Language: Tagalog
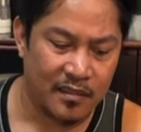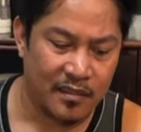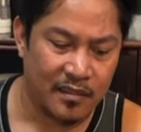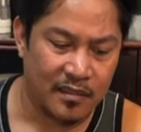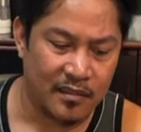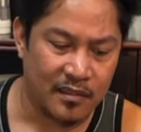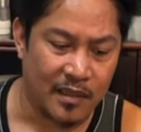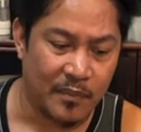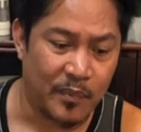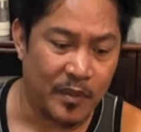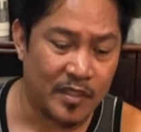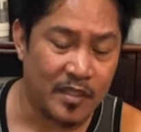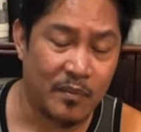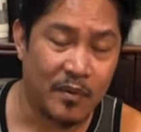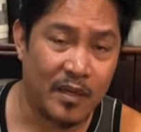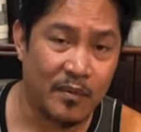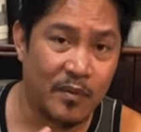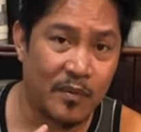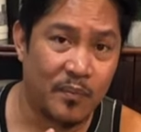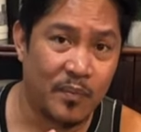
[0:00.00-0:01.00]
syempre sa
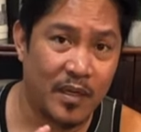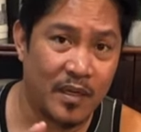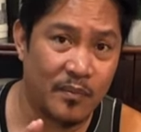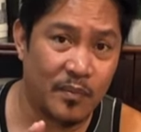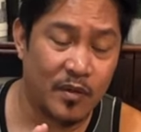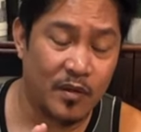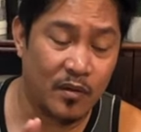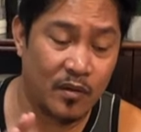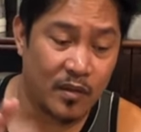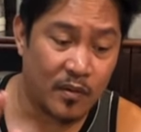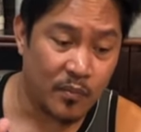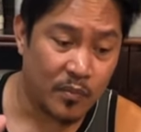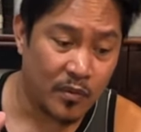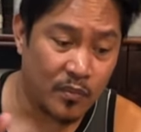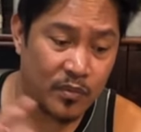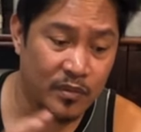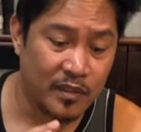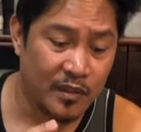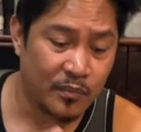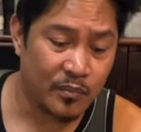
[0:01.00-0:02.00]
mga ibang Pilipino na
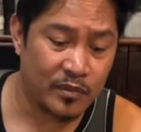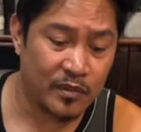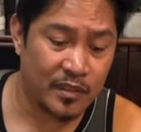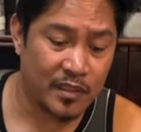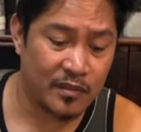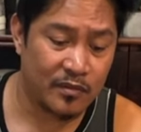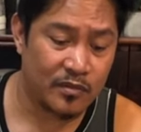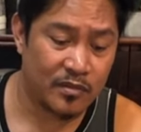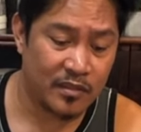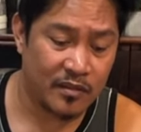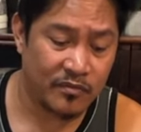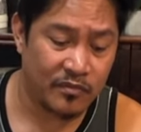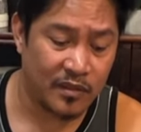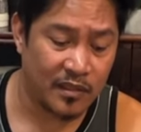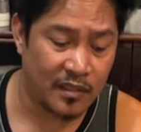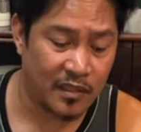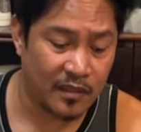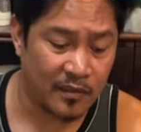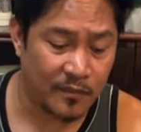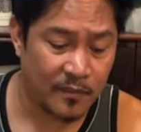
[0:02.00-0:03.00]
pupunta po dito sa
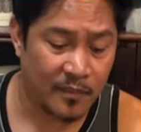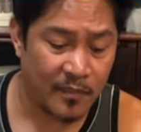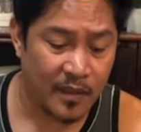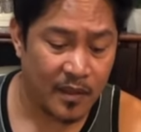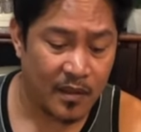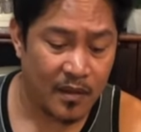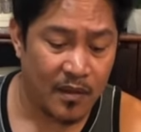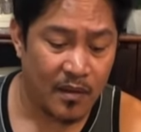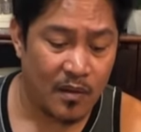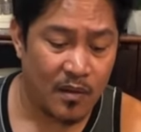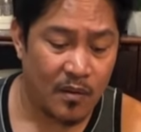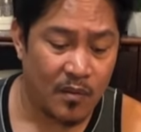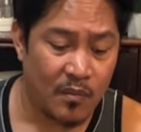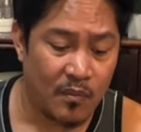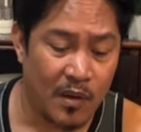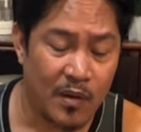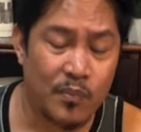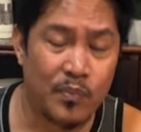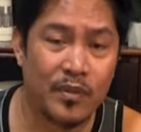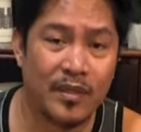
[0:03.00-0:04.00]
Finland
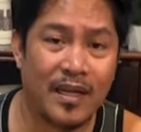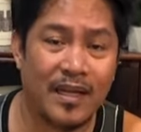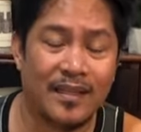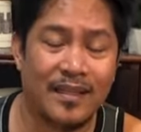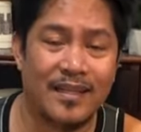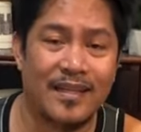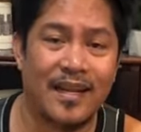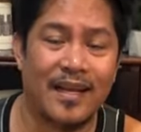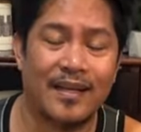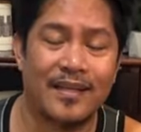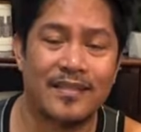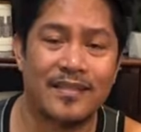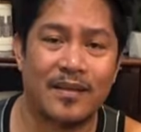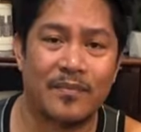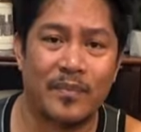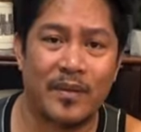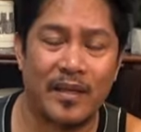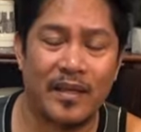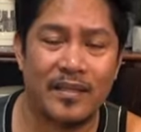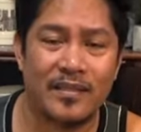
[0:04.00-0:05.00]
wag po natin lagi
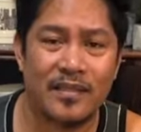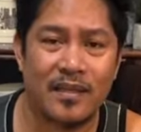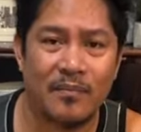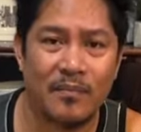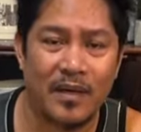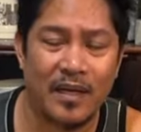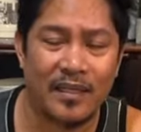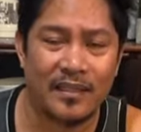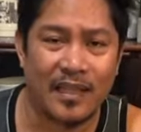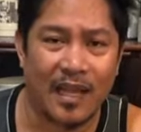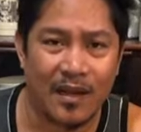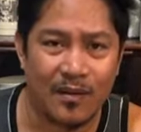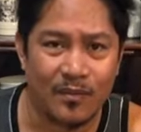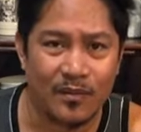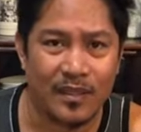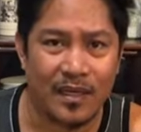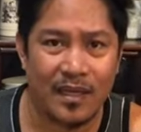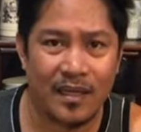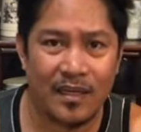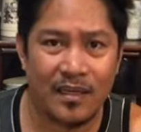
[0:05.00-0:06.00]
sabihin sa mga tao
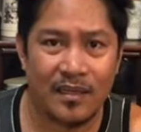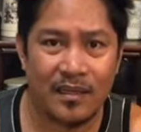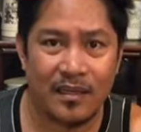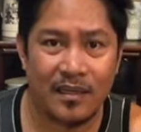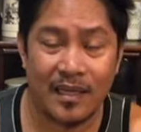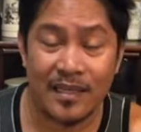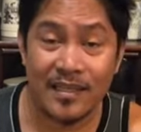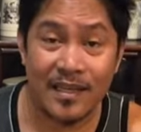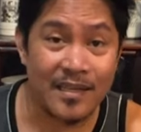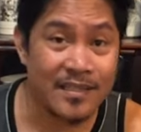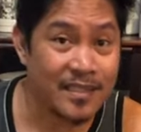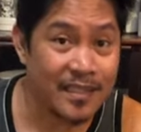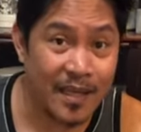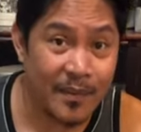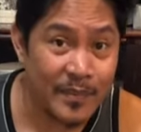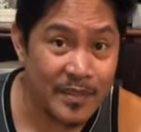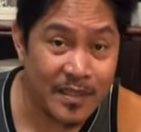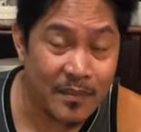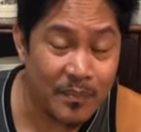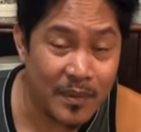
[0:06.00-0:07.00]
na ganyan kasi
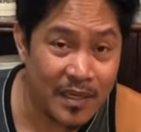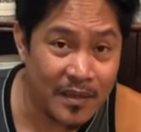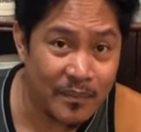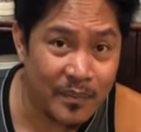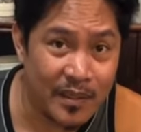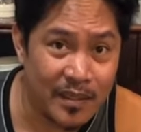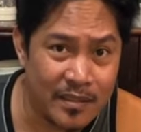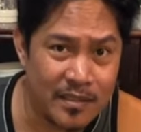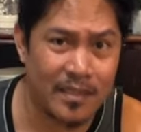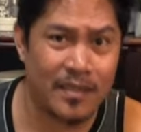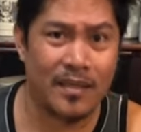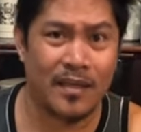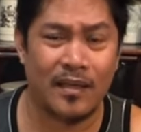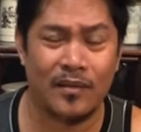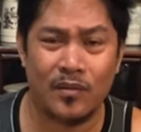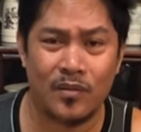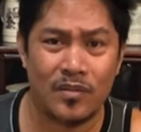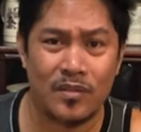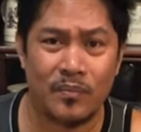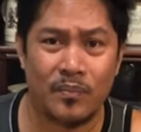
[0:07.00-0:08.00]
kami sa Pilipinas eh
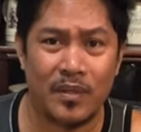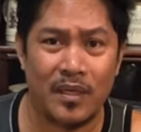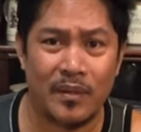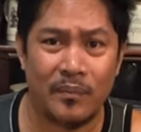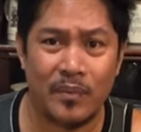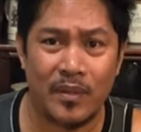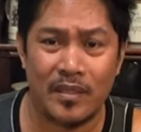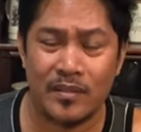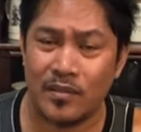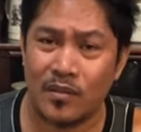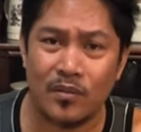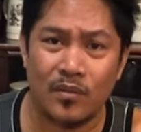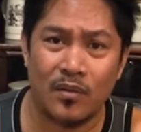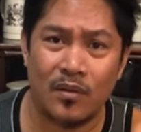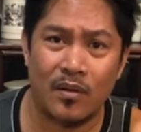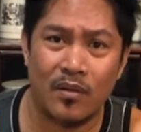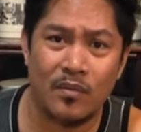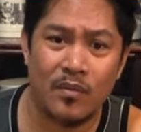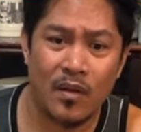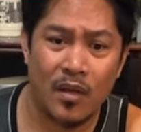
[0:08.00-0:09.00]
ganito sa Pilipinas na to
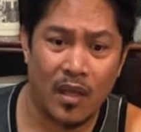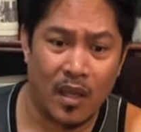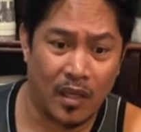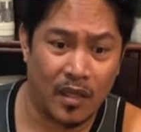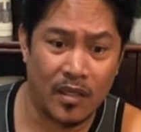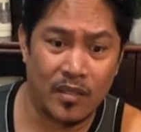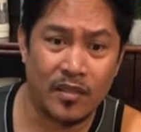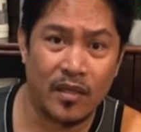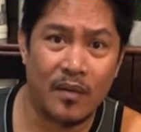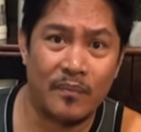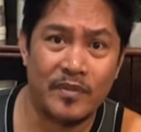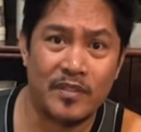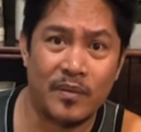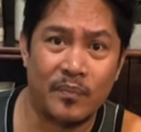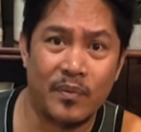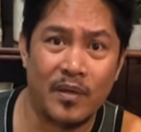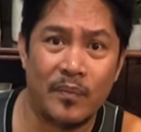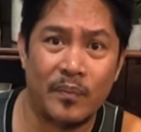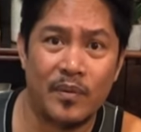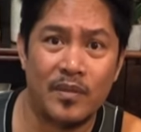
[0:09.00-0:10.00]
eh ganyan kami sa
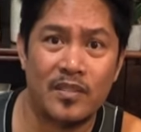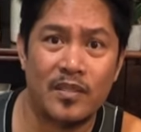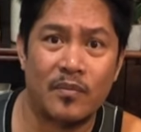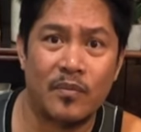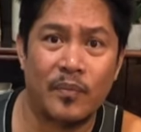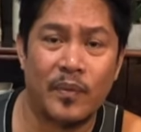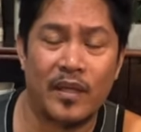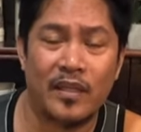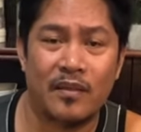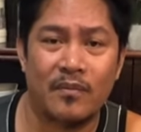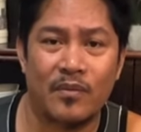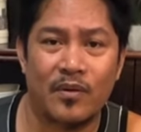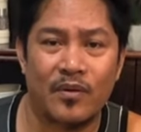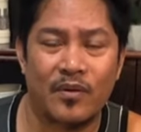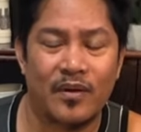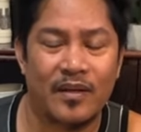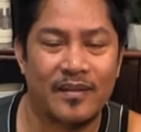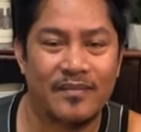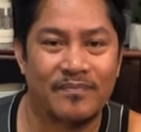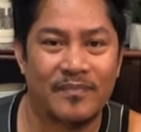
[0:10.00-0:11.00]
Pilipinas din pwede ba
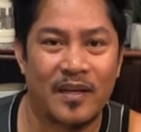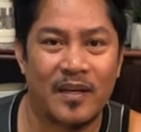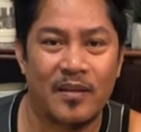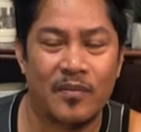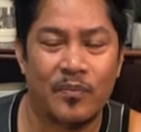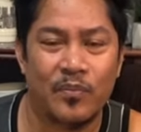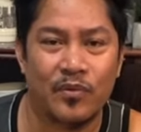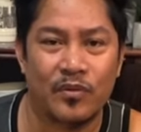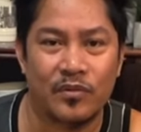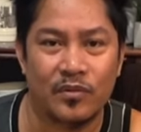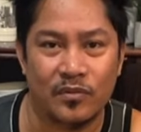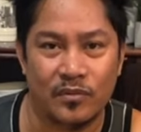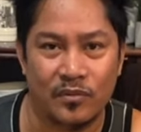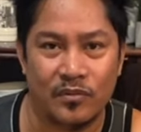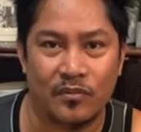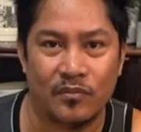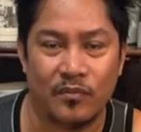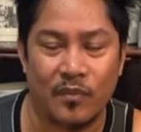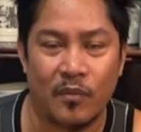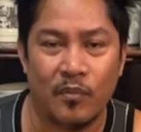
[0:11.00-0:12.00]
gawin mali po yun
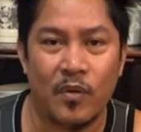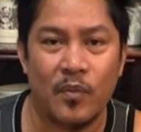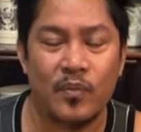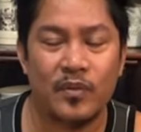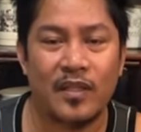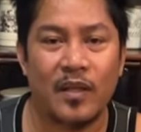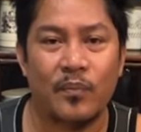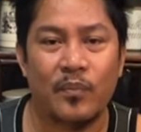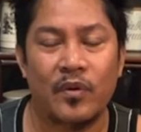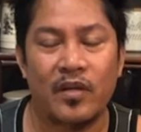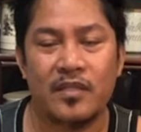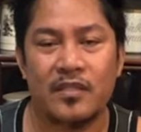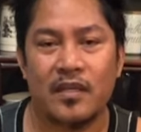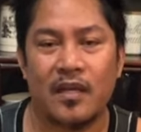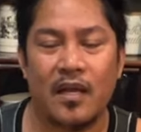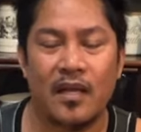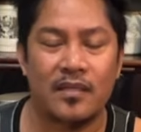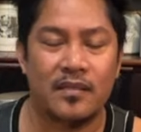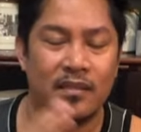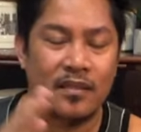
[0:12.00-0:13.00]
pagpupunta po kayo sa
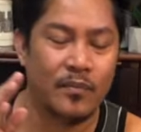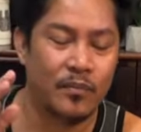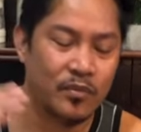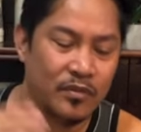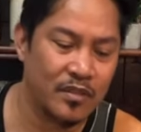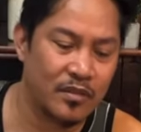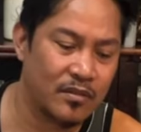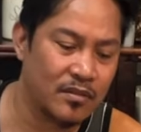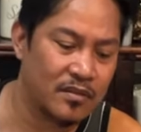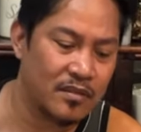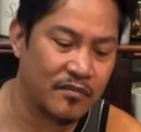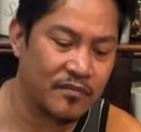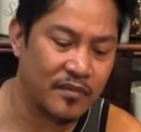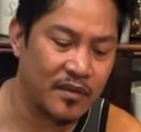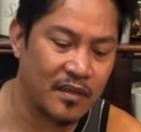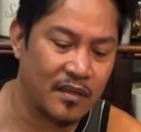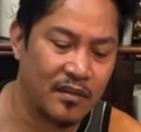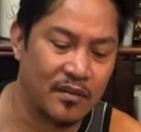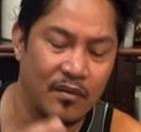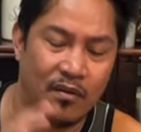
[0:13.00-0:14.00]
kahit hindi po dito sa
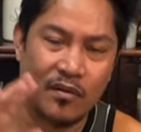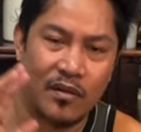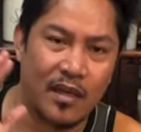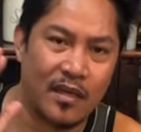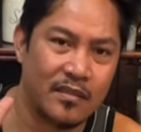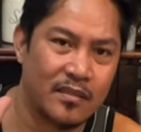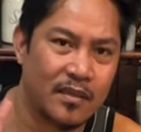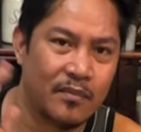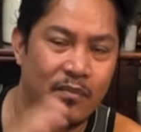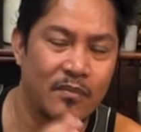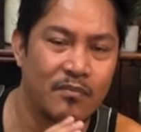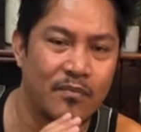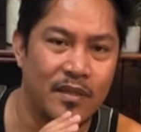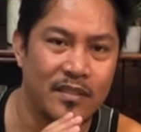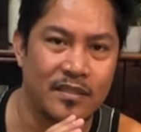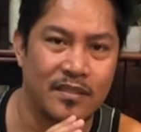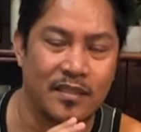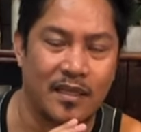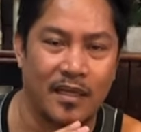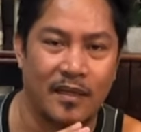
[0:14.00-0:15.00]
Finland o kahit sa ibang
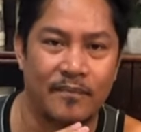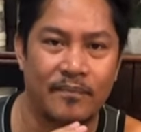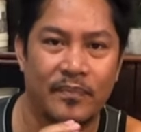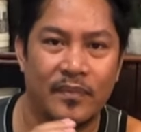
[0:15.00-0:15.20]
bansa